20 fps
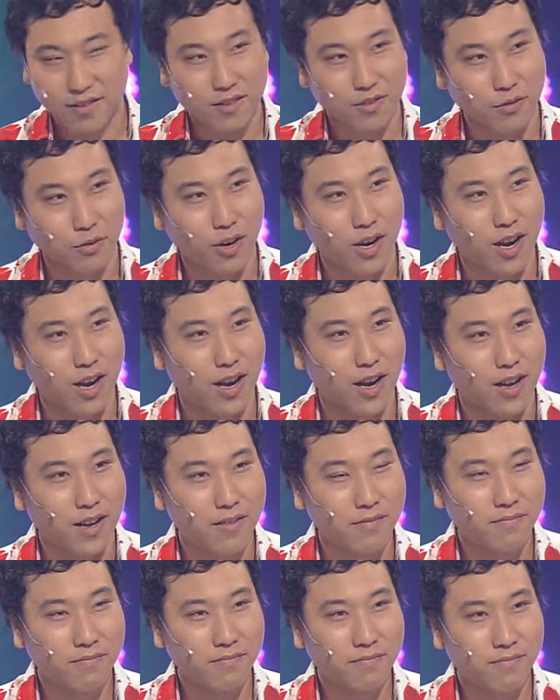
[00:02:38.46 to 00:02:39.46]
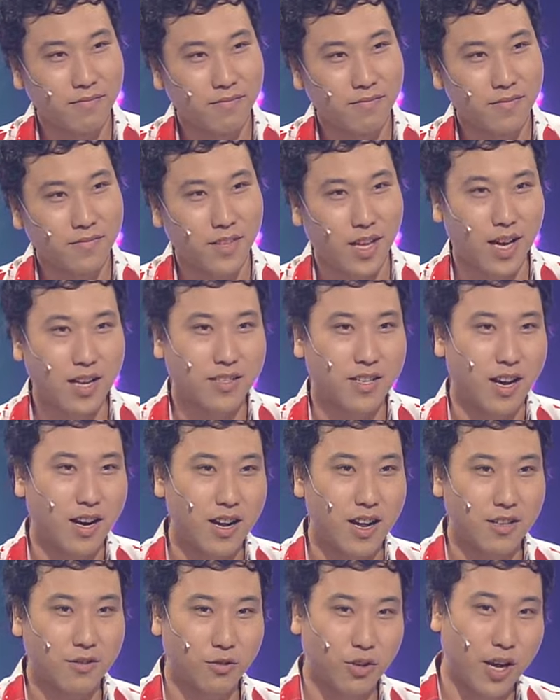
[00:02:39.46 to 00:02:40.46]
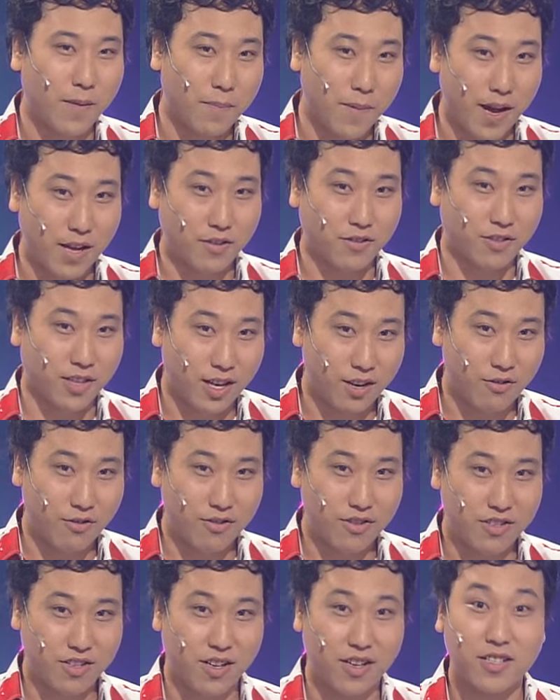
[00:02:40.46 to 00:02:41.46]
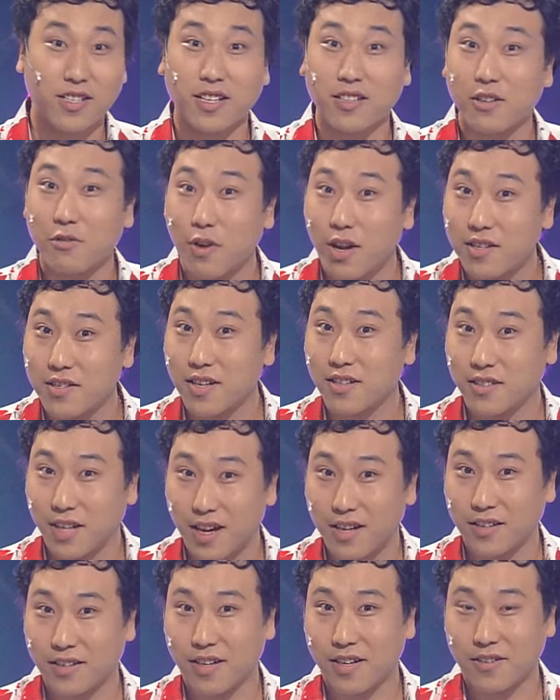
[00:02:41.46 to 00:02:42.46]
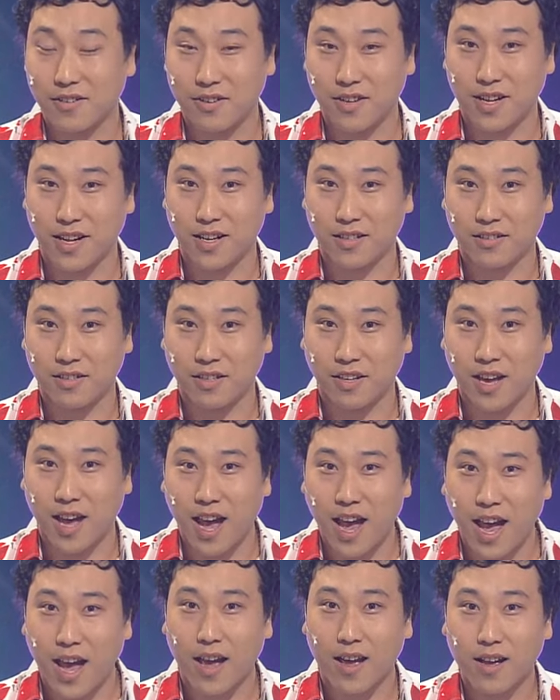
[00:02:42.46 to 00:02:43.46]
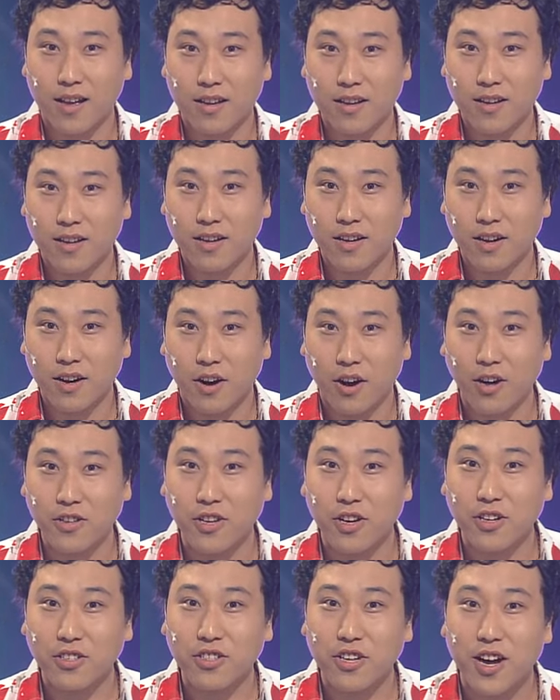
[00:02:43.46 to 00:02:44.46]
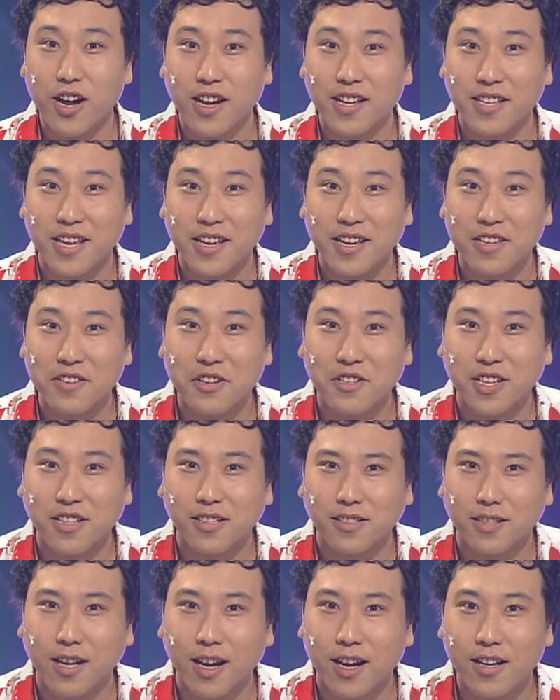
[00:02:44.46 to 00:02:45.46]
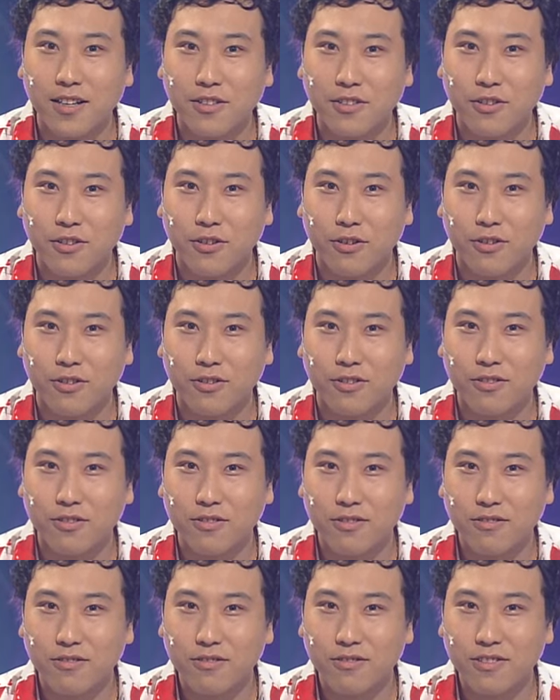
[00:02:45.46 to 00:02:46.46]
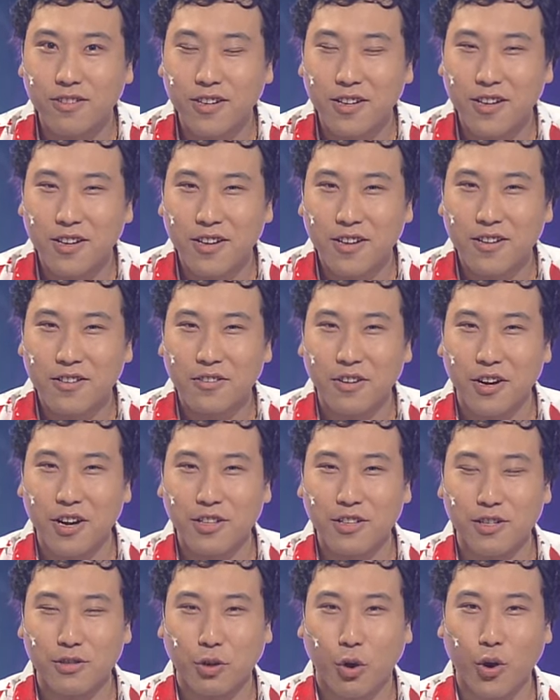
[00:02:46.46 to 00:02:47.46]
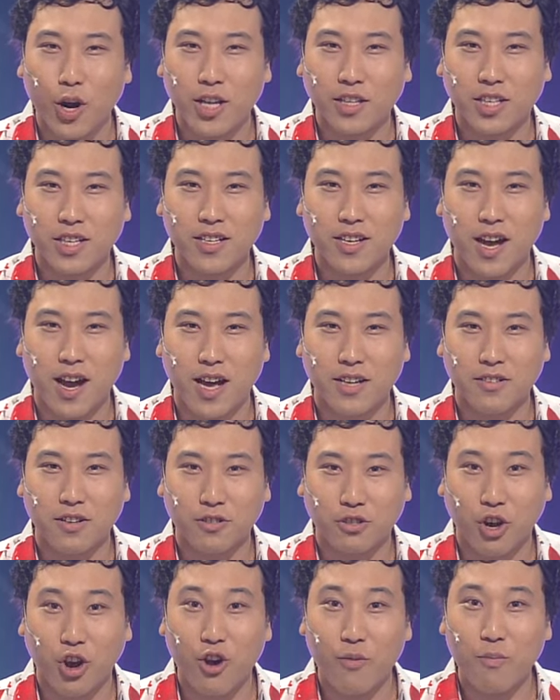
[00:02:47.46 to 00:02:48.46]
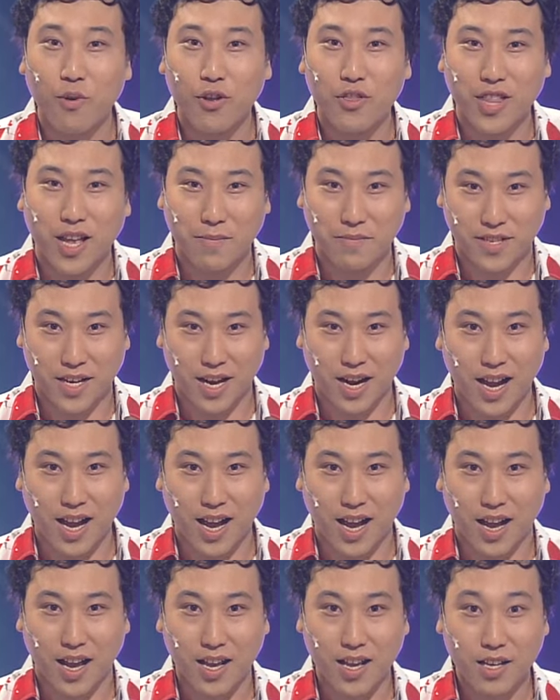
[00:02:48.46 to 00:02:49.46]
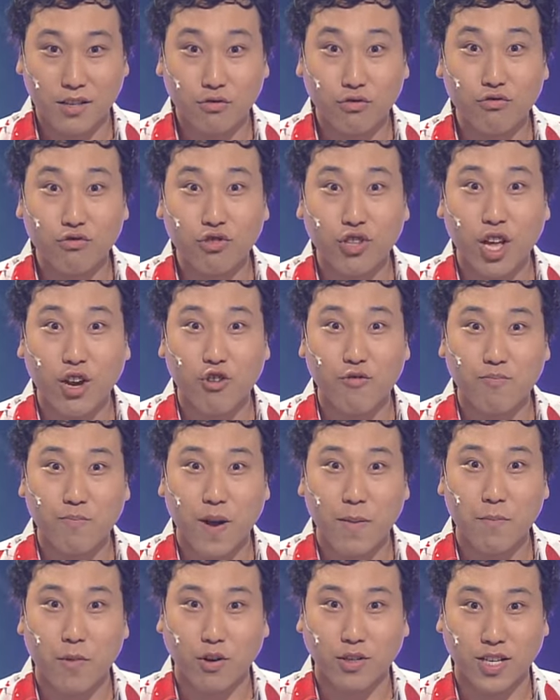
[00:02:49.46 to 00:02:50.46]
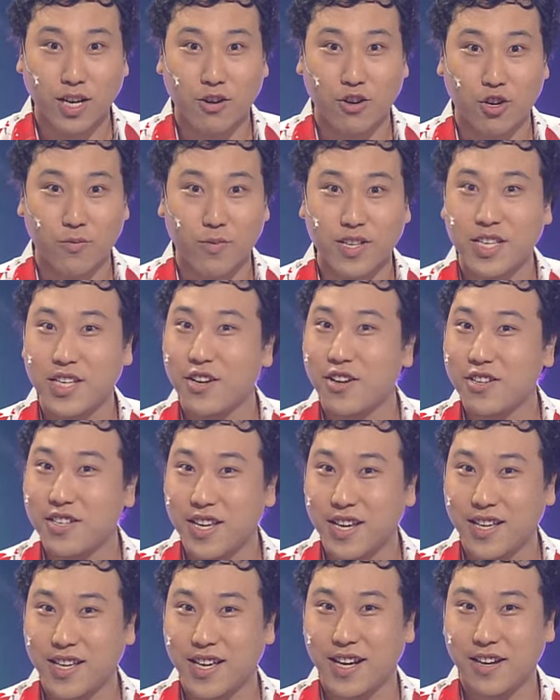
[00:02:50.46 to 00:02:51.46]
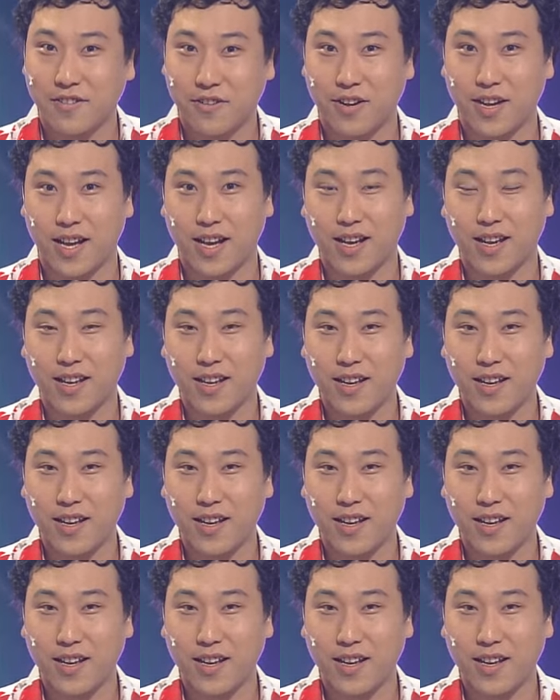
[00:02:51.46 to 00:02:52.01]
좋아. 난 착각 속에 빠져 살고 있는 여자들 환상 다 깰 거야. 특혜! 어정쩡하게 생긴 여자들 잘 들어. 너희들 소개팅 나가서 처음 본 남자가 순대국밥 먹자 그러면 이런 얘기 할 거야.